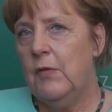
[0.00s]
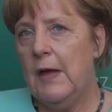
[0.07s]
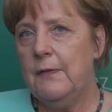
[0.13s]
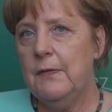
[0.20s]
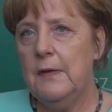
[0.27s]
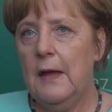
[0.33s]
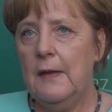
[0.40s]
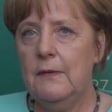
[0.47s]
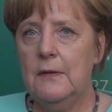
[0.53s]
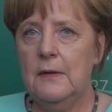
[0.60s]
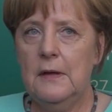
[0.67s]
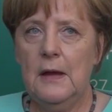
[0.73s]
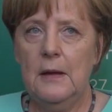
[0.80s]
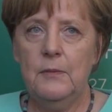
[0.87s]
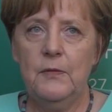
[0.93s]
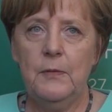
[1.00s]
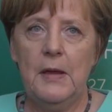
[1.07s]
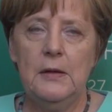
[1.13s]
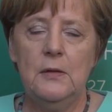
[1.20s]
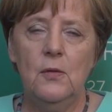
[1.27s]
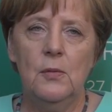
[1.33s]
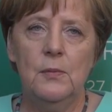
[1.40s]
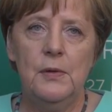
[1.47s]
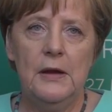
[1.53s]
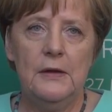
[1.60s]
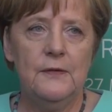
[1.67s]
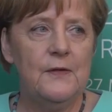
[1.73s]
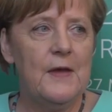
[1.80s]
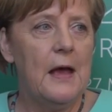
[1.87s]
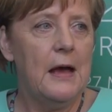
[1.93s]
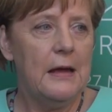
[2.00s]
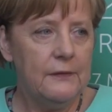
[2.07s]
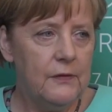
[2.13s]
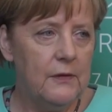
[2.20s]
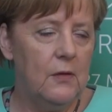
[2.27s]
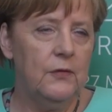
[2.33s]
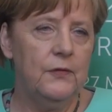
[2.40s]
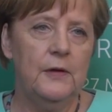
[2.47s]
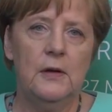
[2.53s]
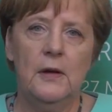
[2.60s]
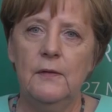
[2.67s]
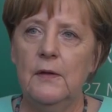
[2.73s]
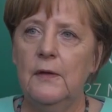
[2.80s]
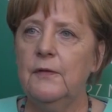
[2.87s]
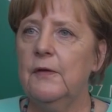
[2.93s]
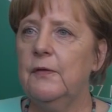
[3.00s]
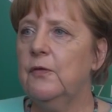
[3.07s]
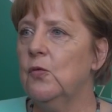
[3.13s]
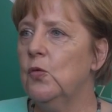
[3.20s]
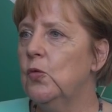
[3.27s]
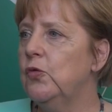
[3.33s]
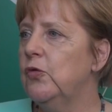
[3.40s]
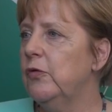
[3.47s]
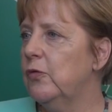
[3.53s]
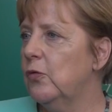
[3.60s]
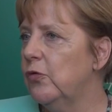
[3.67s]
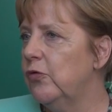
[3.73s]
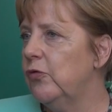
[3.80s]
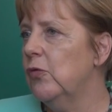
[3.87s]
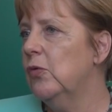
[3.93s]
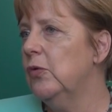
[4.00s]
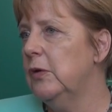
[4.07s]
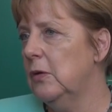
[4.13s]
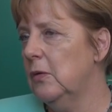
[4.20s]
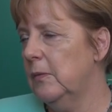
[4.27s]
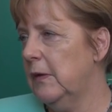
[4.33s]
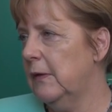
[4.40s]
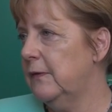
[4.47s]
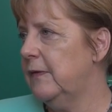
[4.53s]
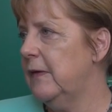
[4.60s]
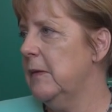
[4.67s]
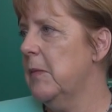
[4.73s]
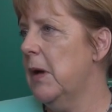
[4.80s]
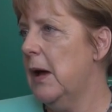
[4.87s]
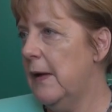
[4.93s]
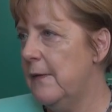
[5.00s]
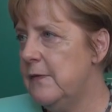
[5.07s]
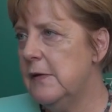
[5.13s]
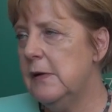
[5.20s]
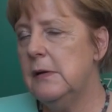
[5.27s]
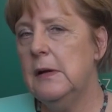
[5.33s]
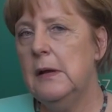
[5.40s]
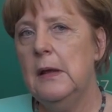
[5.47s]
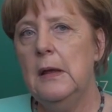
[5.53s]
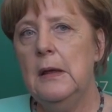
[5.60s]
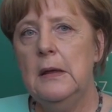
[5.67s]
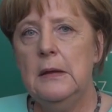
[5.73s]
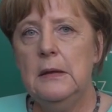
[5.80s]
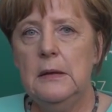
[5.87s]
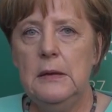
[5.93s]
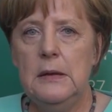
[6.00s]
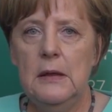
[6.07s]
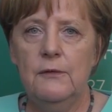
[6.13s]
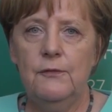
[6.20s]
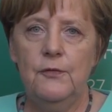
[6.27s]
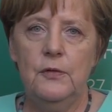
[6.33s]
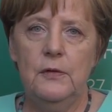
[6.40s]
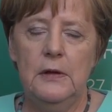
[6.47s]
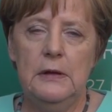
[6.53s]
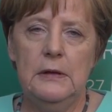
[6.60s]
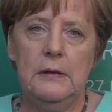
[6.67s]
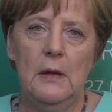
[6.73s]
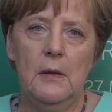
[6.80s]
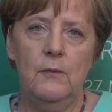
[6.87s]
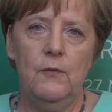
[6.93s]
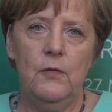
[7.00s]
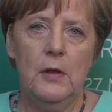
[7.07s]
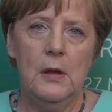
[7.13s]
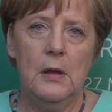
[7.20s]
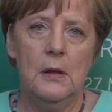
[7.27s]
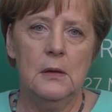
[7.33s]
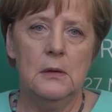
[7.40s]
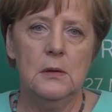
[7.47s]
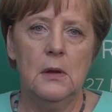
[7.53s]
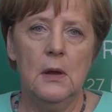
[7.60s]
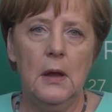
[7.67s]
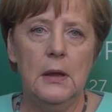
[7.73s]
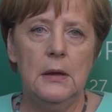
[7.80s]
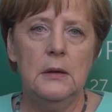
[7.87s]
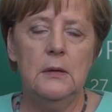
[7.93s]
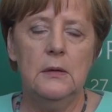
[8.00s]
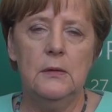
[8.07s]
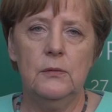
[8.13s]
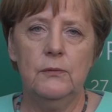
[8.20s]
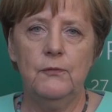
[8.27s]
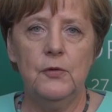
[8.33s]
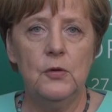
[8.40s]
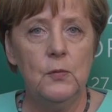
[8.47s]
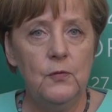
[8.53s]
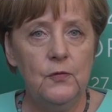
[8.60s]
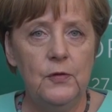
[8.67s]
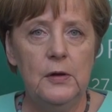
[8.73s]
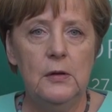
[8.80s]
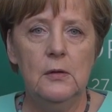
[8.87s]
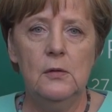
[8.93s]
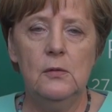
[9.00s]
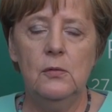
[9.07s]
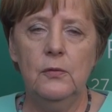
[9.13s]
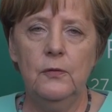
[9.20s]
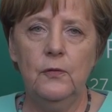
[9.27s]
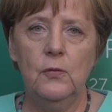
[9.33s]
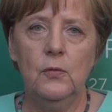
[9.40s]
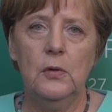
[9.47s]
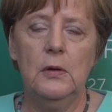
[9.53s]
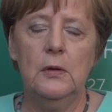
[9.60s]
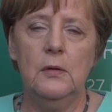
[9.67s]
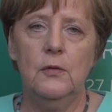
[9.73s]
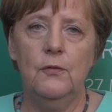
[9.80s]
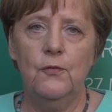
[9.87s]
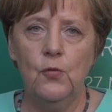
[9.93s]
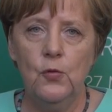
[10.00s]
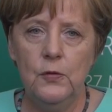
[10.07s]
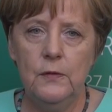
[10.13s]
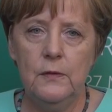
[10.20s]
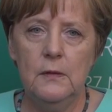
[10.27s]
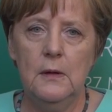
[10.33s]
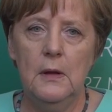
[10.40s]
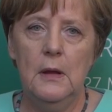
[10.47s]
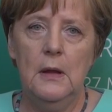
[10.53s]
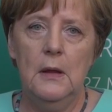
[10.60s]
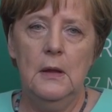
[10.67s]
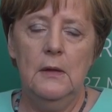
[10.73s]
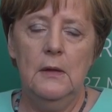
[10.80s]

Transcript: Wir hatten dann in einem zweiten Komplex sehr harte Auseinandersetzungen und Diskussionen um das Thema Handel. Hier finde ich, haben wir eine vernünftige Lösung gefunden.